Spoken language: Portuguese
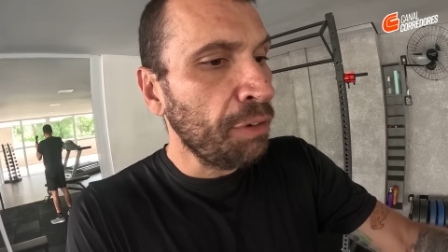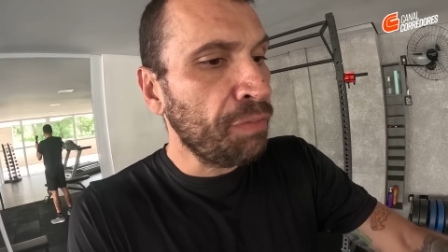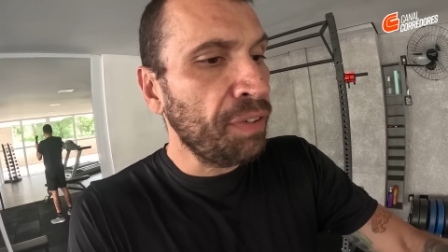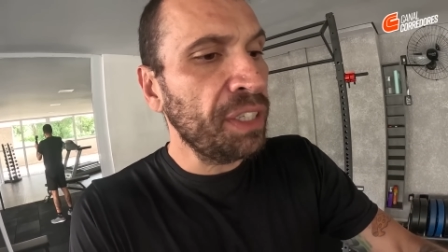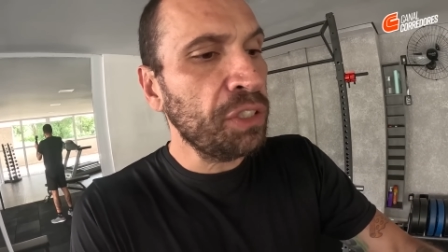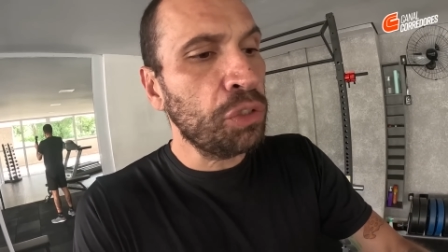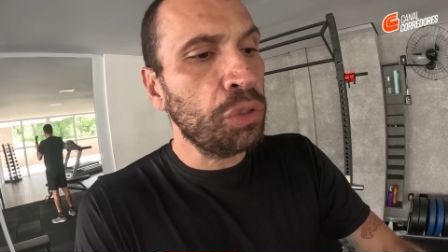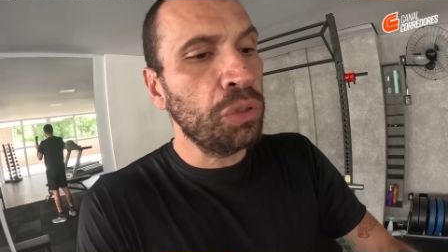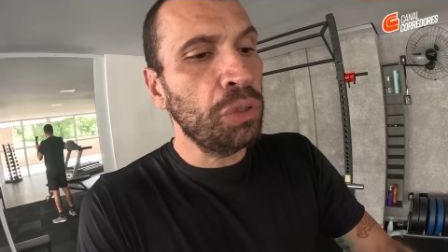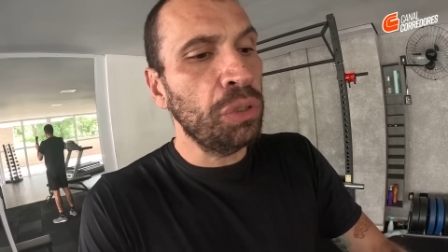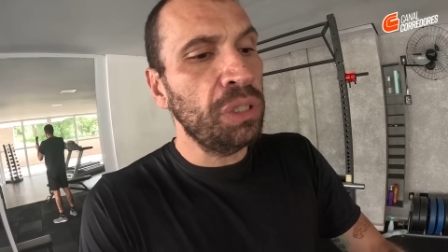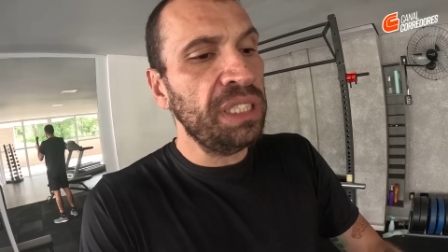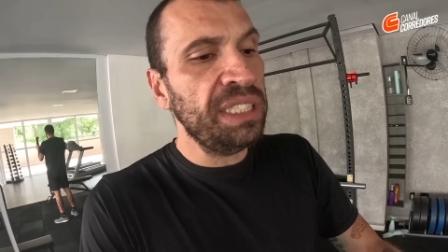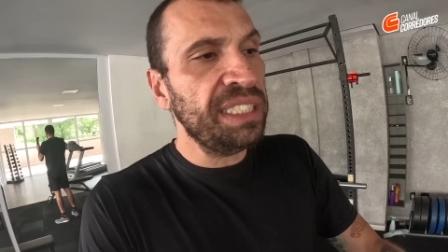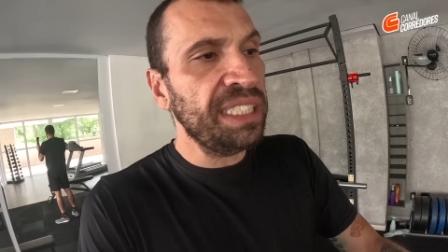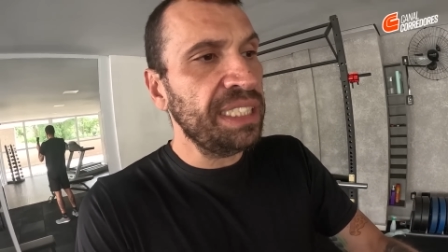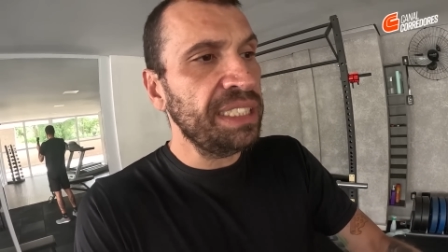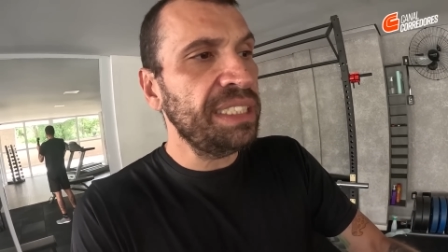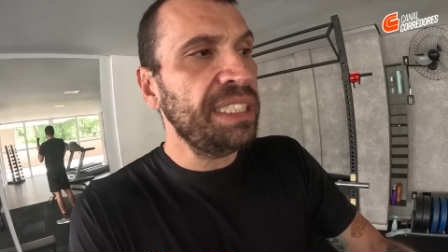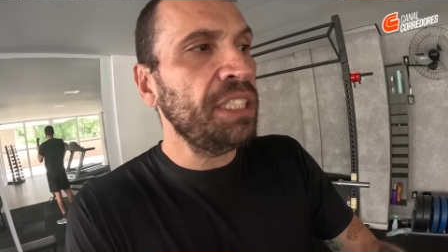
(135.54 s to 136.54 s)
eu faço
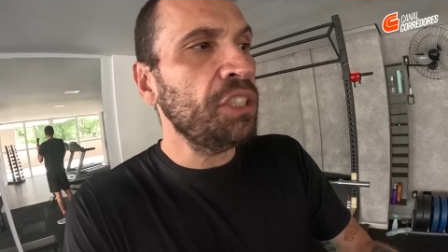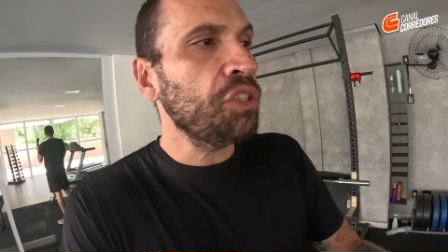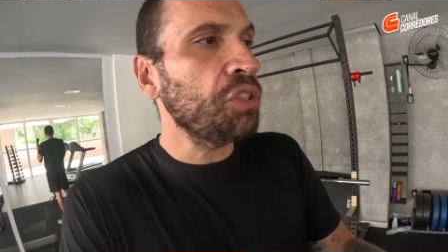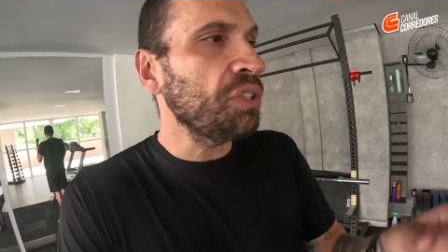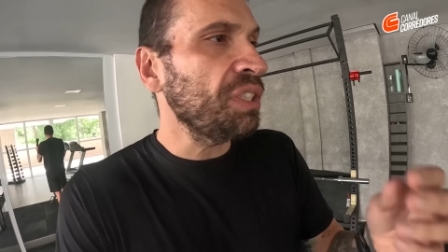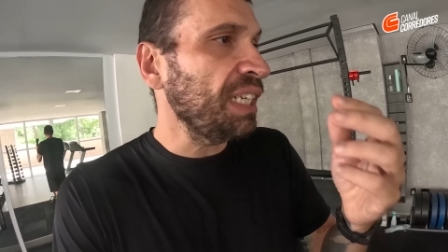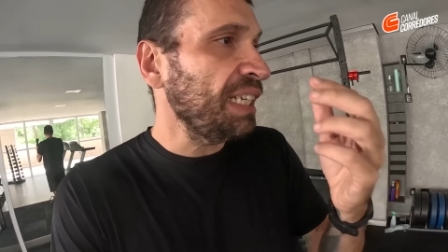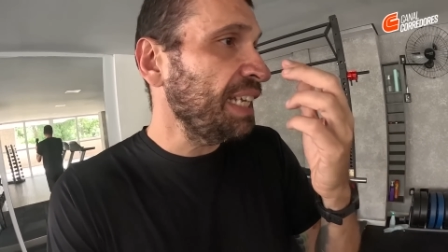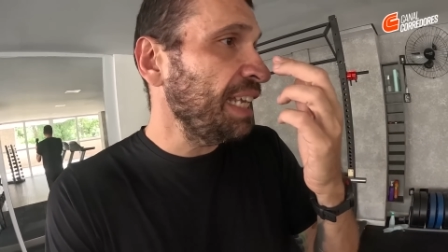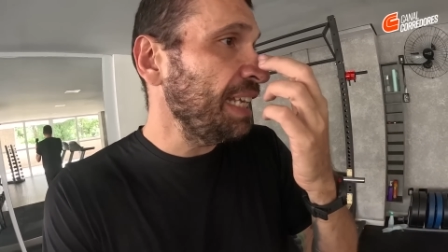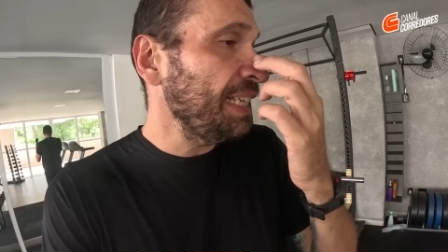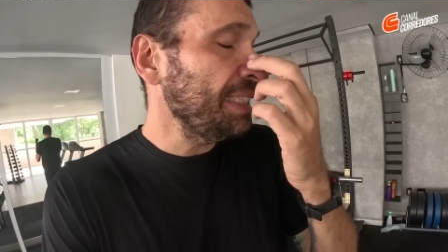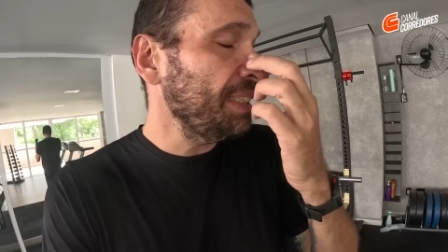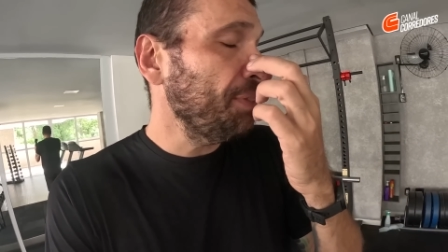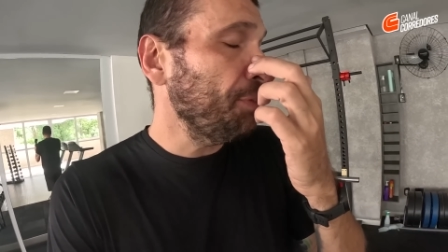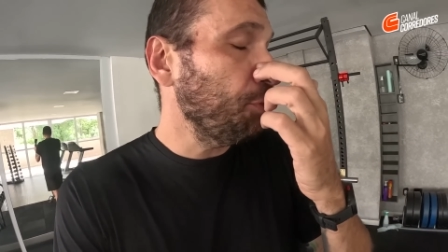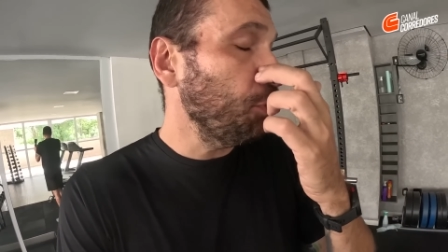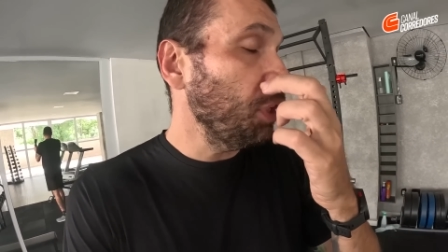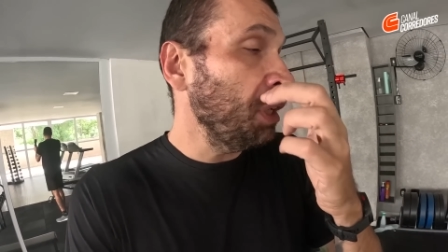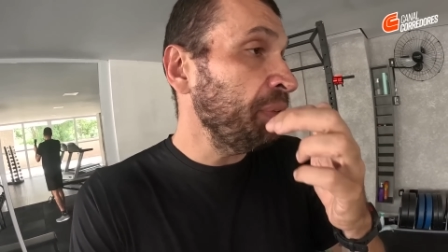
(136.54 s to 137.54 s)
exercícios aqui que
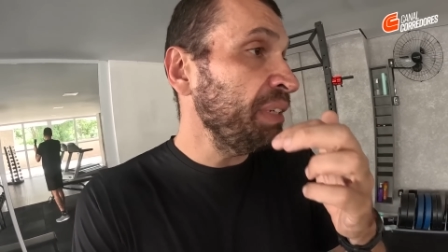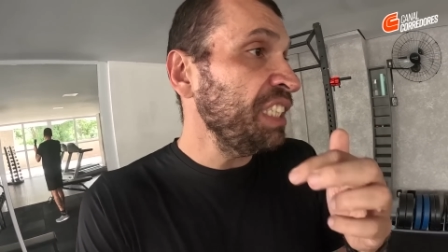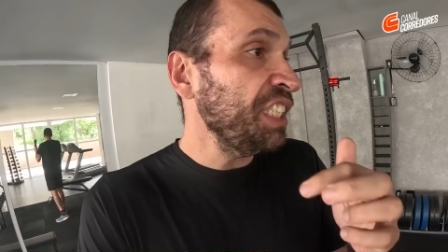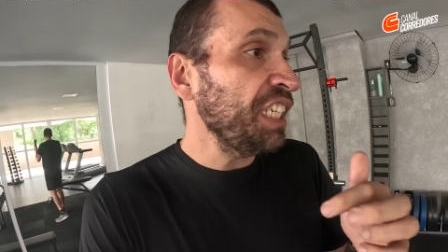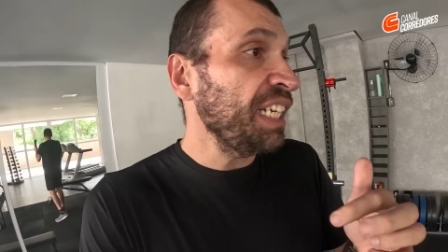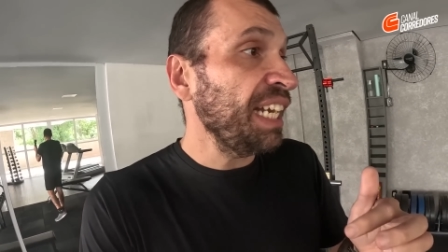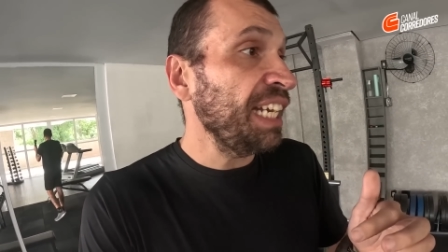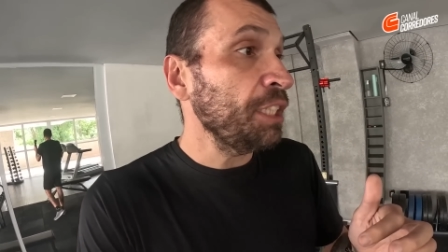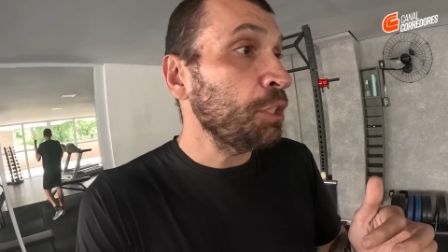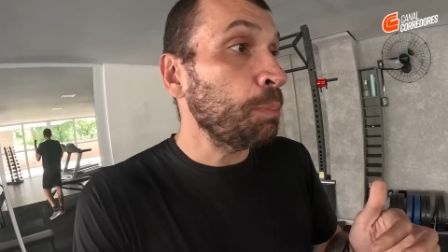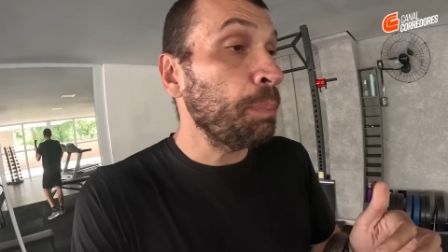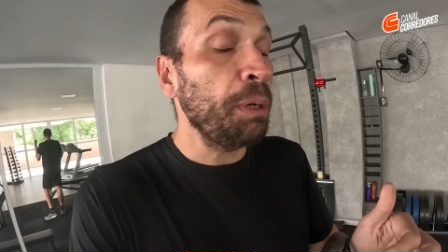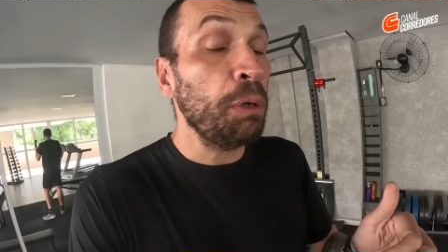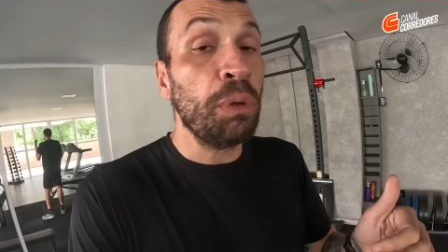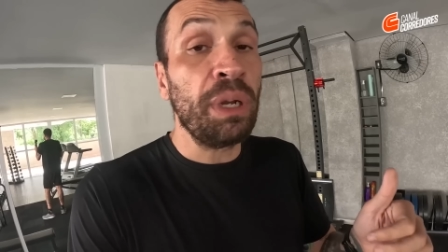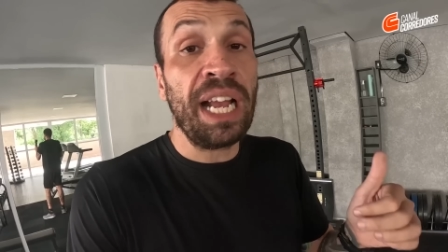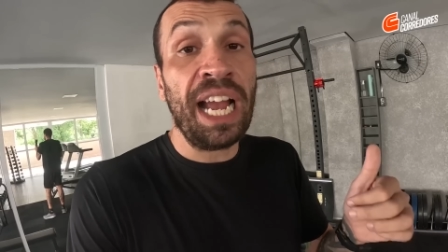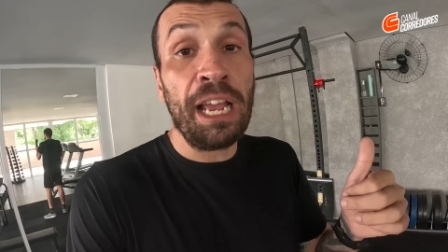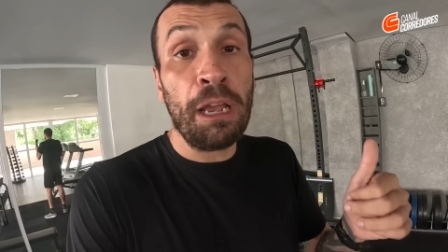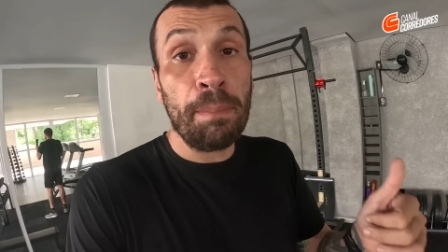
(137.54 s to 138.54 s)
foram indicados
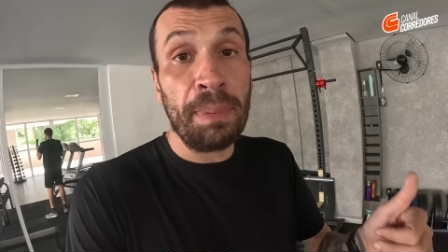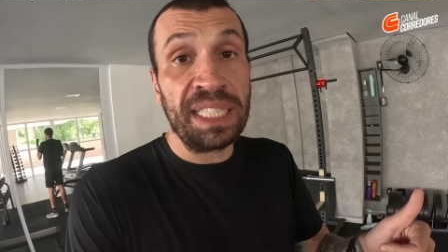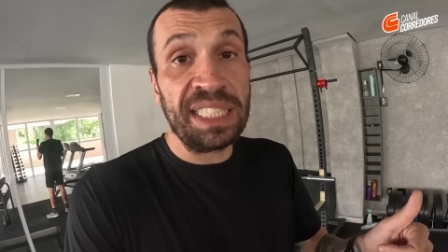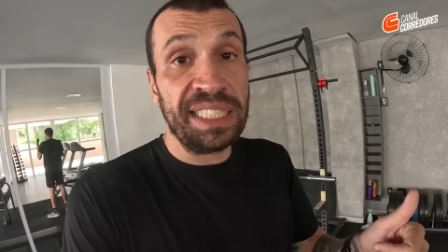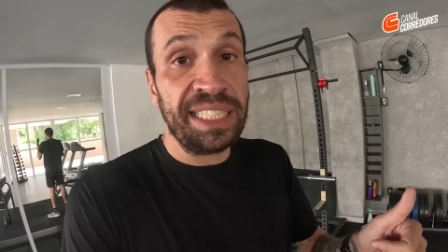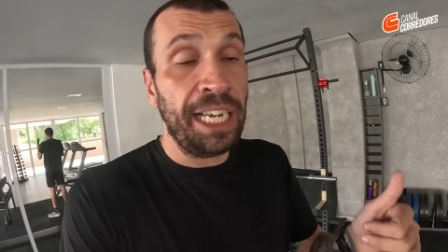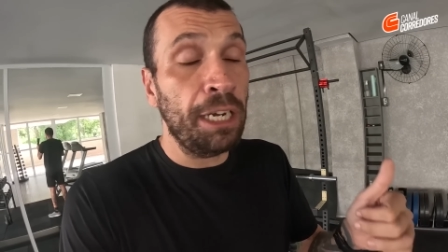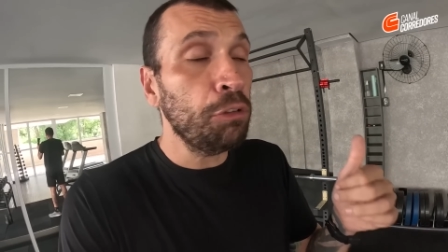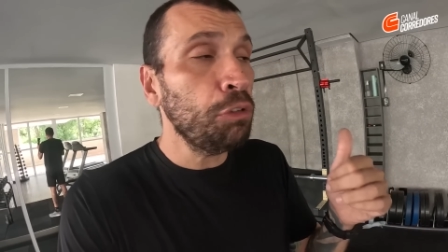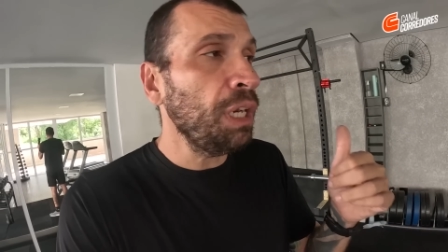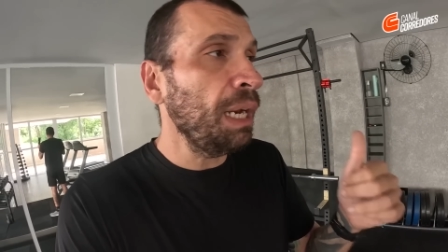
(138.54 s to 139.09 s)
pelo Caio Maciel,